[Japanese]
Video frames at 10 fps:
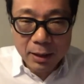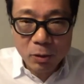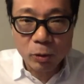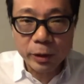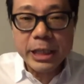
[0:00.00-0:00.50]

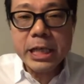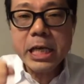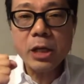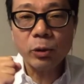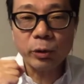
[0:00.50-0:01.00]
ここでい
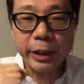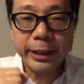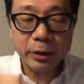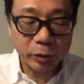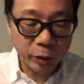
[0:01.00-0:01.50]
い音で聞
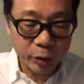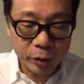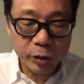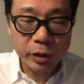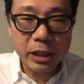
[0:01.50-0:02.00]
くとい
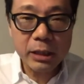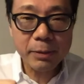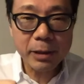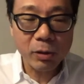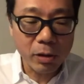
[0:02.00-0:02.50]
う意
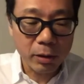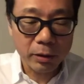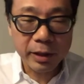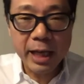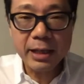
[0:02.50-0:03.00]
味の
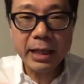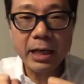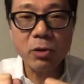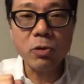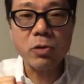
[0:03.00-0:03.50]
展
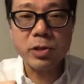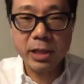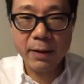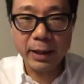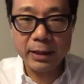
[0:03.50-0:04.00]
開をし
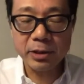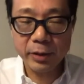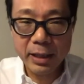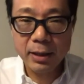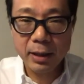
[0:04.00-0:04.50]
たわけですよ
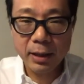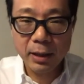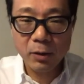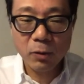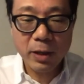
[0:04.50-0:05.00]
ね。
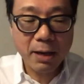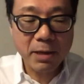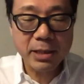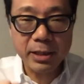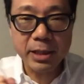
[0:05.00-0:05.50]
これはま
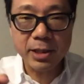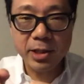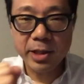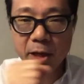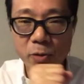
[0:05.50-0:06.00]
さに視
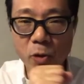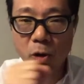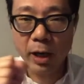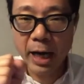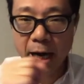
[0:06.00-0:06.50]
点を
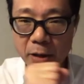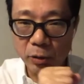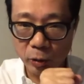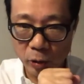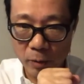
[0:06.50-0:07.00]
変えるこ
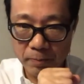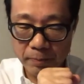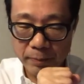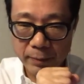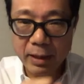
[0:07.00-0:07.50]
と
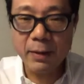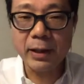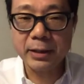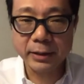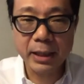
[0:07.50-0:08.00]
なわけで
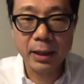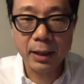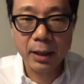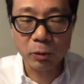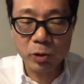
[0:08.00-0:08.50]
すね。
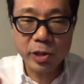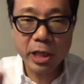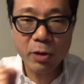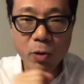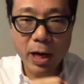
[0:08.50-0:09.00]
この視
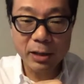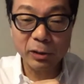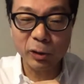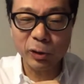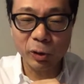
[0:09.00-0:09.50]
点を変える
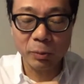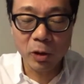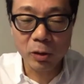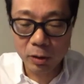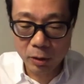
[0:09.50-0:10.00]
というの
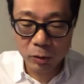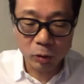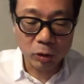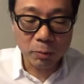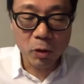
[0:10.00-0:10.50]
も、と
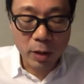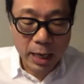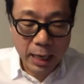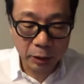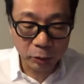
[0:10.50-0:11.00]
ても
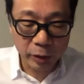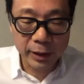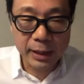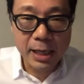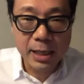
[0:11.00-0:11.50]
アート的
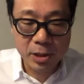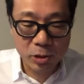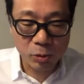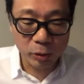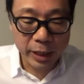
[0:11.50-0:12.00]
な
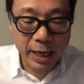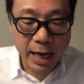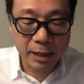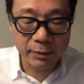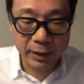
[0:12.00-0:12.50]
思考で
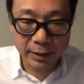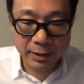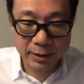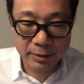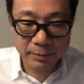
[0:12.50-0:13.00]
あるわけです。